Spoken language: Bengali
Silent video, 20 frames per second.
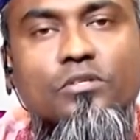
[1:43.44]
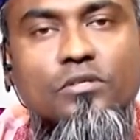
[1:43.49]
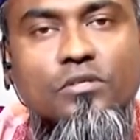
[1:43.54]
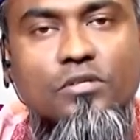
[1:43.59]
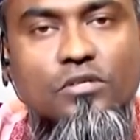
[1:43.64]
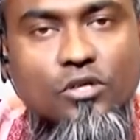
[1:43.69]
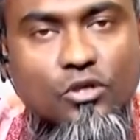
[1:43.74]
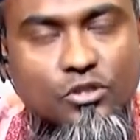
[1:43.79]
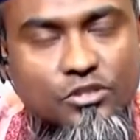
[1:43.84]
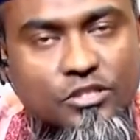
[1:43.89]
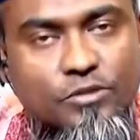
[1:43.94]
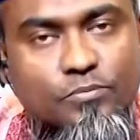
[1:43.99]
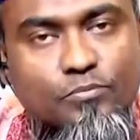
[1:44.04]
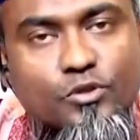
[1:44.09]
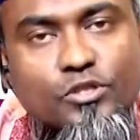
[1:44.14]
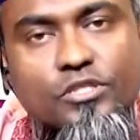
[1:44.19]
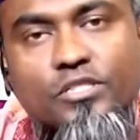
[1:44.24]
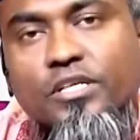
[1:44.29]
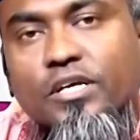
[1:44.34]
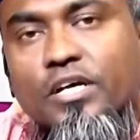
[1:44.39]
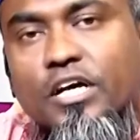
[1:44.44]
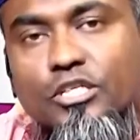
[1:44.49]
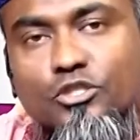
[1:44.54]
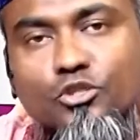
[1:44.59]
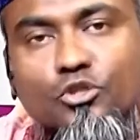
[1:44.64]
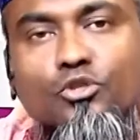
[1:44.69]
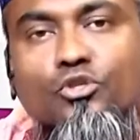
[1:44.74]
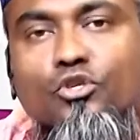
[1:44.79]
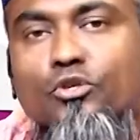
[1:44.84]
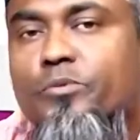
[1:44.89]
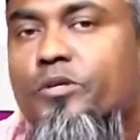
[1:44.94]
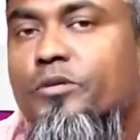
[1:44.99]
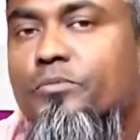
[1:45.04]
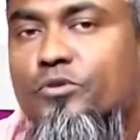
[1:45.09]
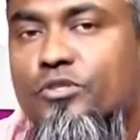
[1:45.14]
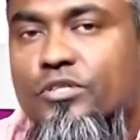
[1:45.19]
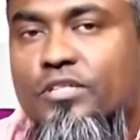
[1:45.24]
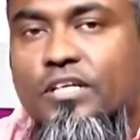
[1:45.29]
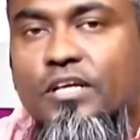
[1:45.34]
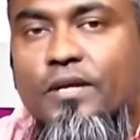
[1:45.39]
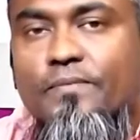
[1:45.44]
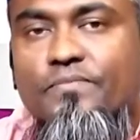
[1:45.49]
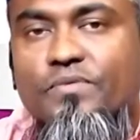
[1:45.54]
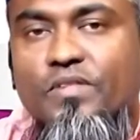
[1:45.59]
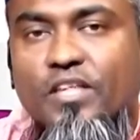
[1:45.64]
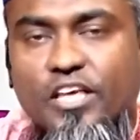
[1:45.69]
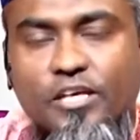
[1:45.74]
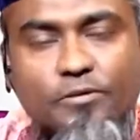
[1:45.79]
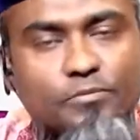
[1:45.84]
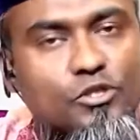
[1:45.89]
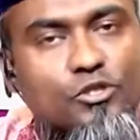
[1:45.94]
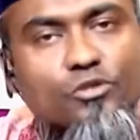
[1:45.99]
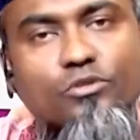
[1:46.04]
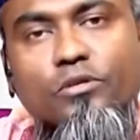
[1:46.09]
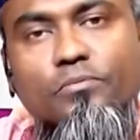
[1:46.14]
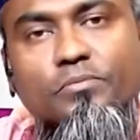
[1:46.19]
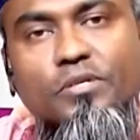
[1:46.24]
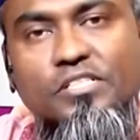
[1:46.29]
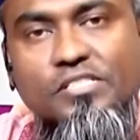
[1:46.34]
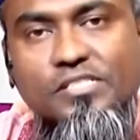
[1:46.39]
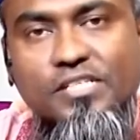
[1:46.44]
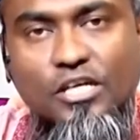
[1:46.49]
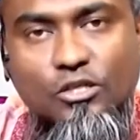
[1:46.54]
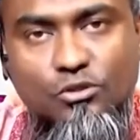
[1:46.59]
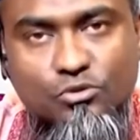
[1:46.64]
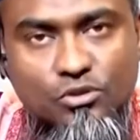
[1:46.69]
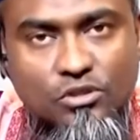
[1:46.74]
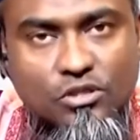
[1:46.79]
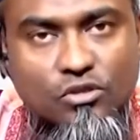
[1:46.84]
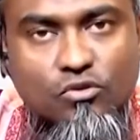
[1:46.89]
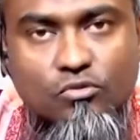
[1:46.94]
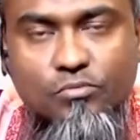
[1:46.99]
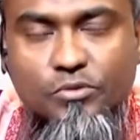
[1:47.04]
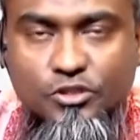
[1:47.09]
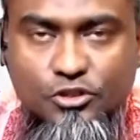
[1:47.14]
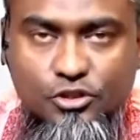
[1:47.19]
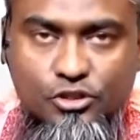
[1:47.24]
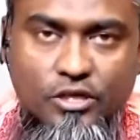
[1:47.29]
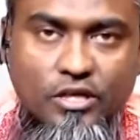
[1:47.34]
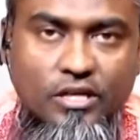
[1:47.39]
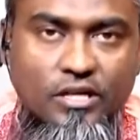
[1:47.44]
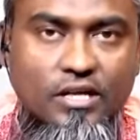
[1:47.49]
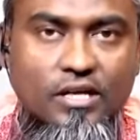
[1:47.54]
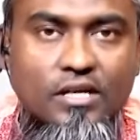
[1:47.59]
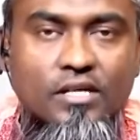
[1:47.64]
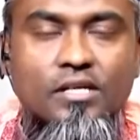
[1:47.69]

হজের প্রতিটা কার্যক্রমের মধ্যে এই বিষয়ে আমরা আজকে আলোচনা করবো ইনশাআল্লাহ